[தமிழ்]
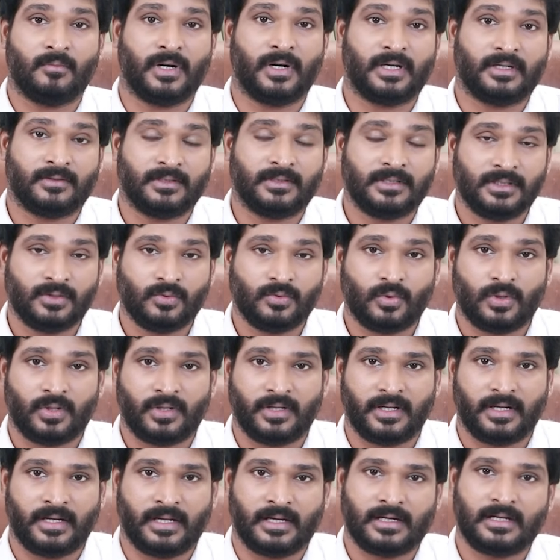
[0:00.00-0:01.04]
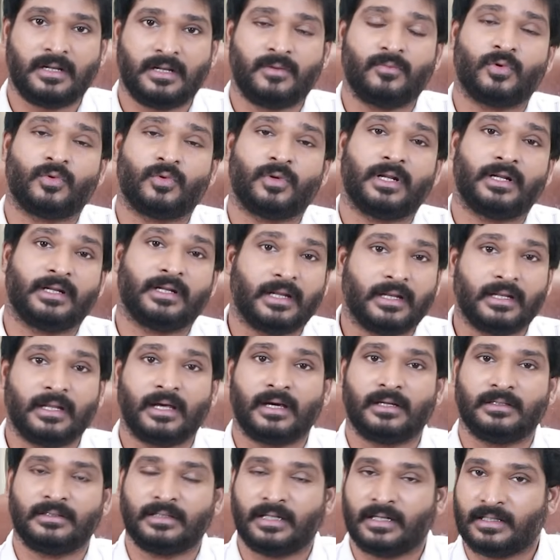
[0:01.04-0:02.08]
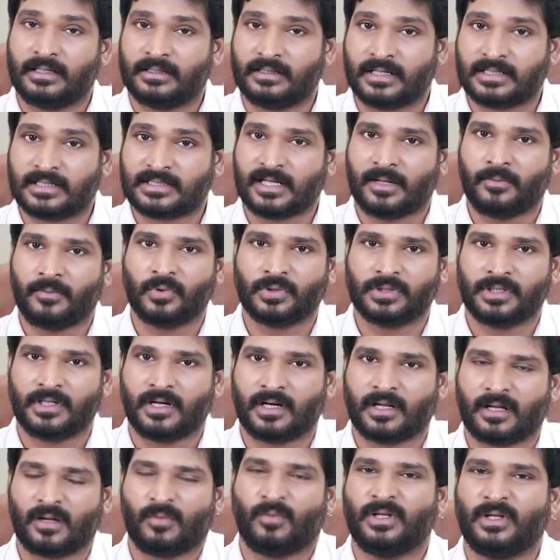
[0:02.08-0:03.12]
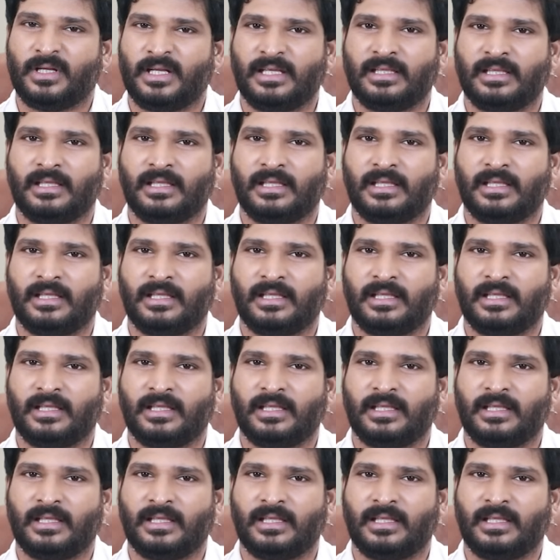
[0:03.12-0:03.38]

பட் வந்து உங்களுடைய லக்னம் ஒரு நல்லா இருந்து நல்ல தசாபுக்தி நடக்கும்போது